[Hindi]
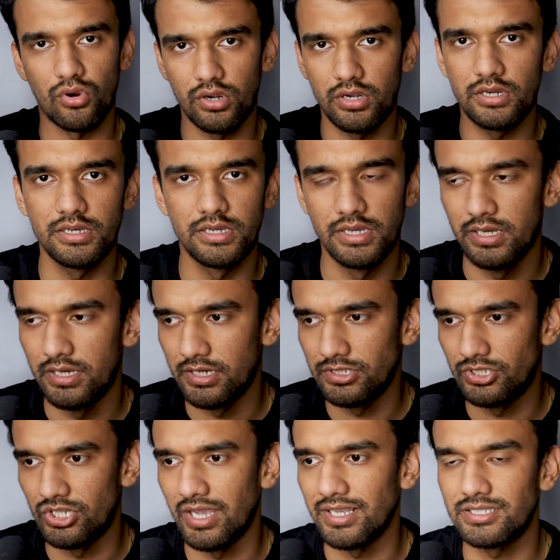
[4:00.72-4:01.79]
कॉल्ड
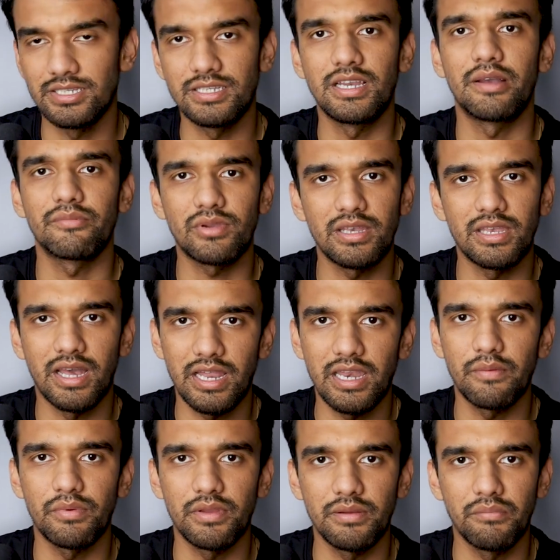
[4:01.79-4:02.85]
जय श्री राम के
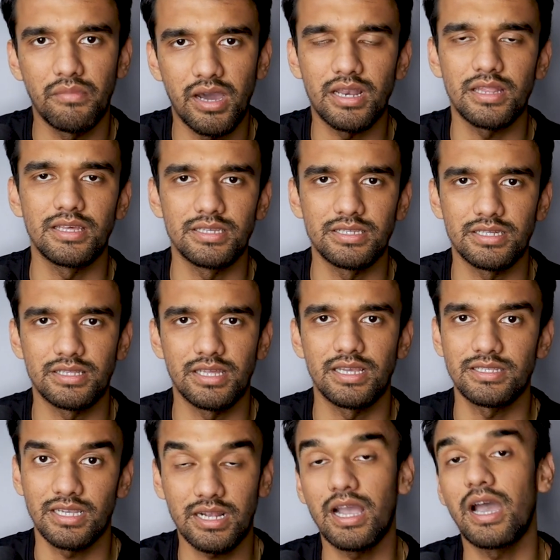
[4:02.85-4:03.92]
नारे पे मार दिया जाता
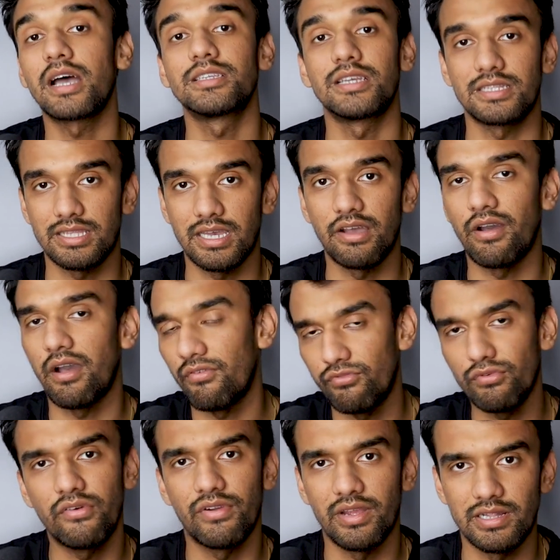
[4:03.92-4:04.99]
है ऐसा कहा जाता है
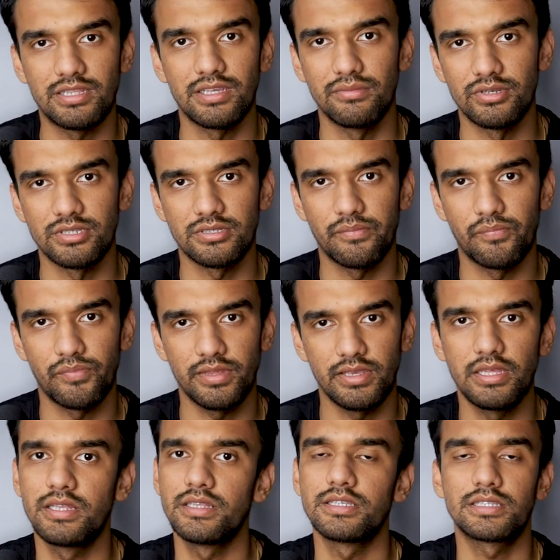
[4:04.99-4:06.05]
अफवाह फैलती है बस
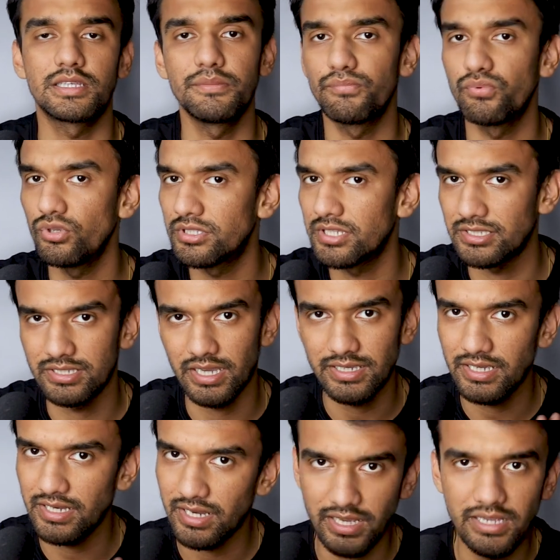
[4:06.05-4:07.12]
इसकी पूरी
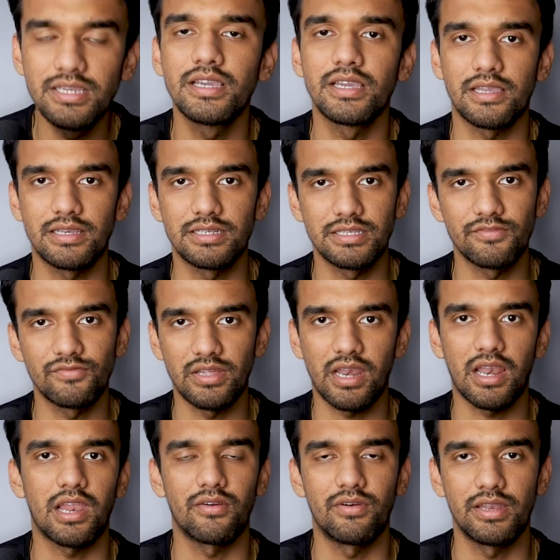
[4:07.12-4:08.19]
सच्चाई ये नहीं है कि सिर्फ
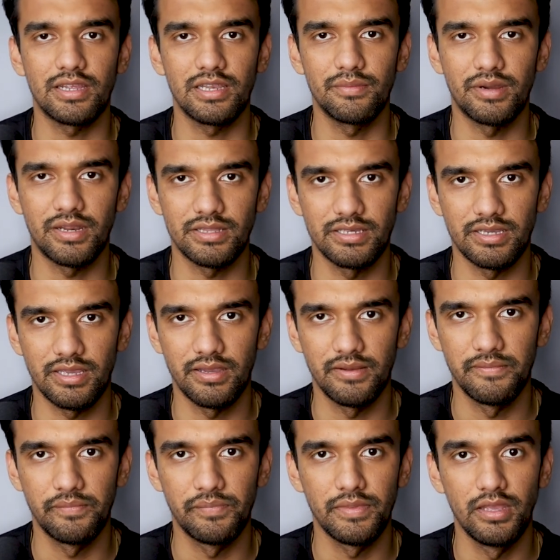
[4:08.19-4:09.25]
नारा लगवाने के लिए मार दिया गया
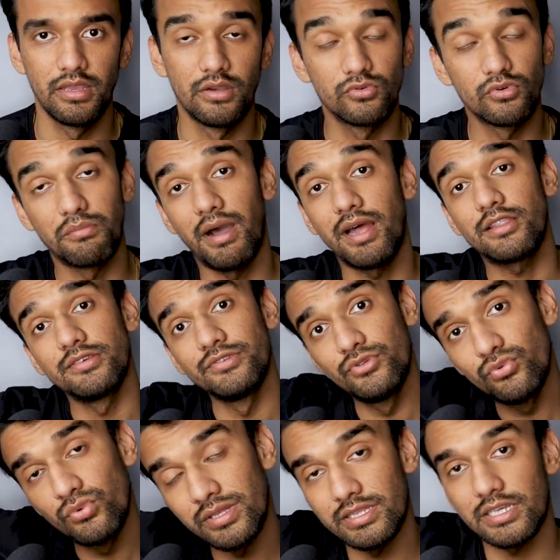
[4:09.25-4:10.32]
वो बात
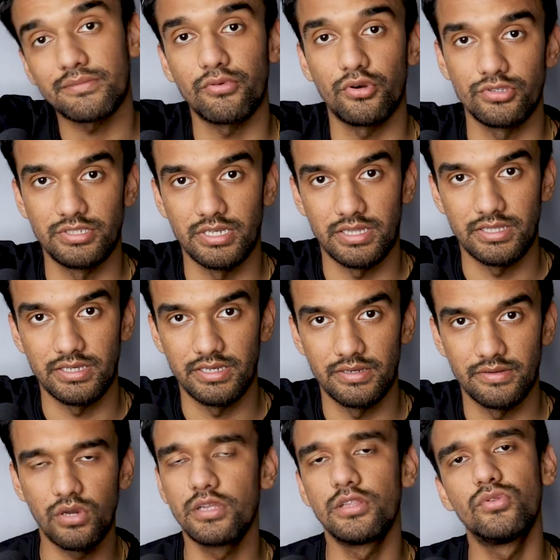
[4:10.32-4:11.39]
यूएन तक पहुंच जाती
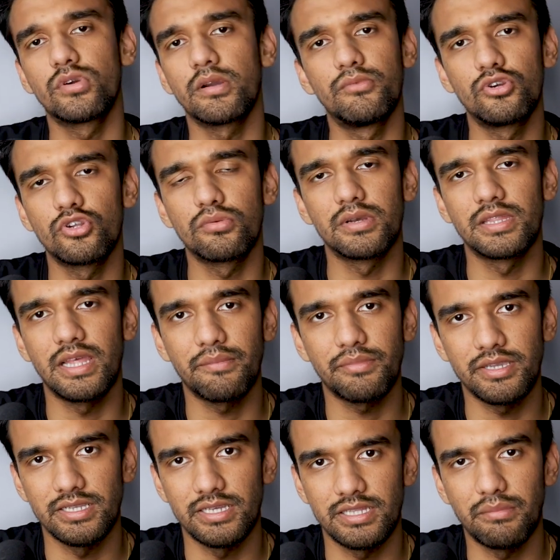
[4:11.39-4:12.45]
है और हिंदू कम्युनिटी को बदनाम
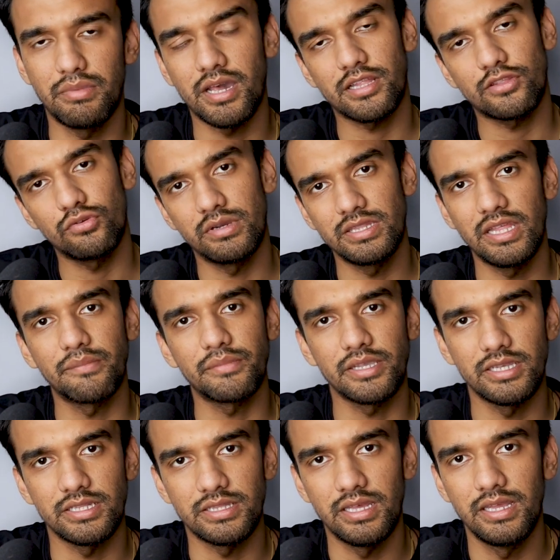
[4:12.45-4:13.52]
किया जाता है भारत को बदनाम
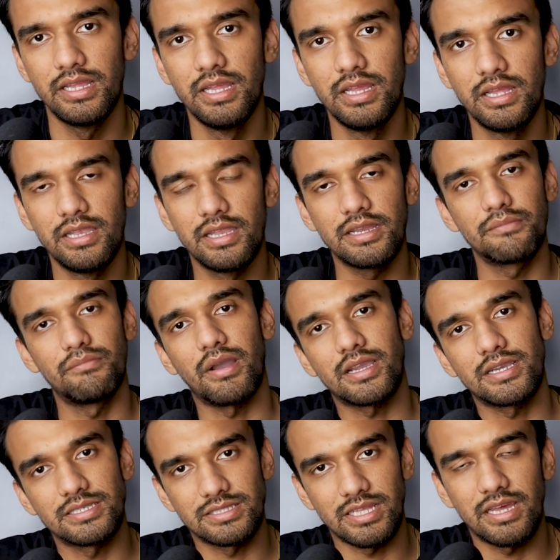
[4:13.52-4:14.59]
किया जाता है लेकिन
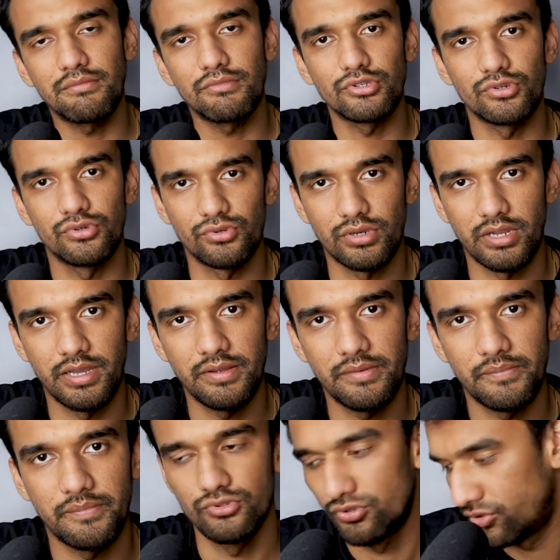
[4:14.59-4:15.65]
पाकिस्तान में जो हो रहा है
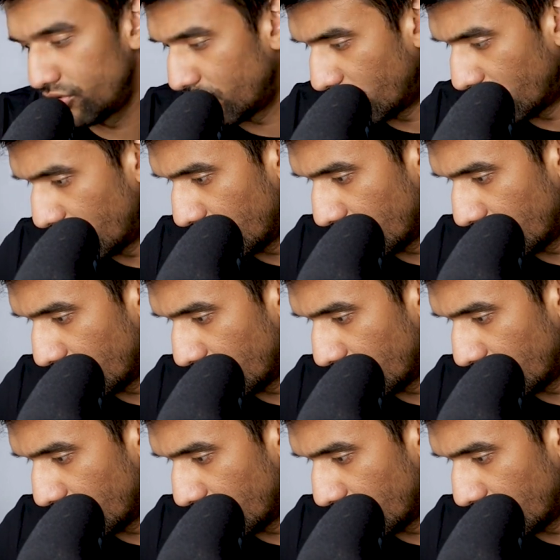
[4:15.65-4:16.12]
जो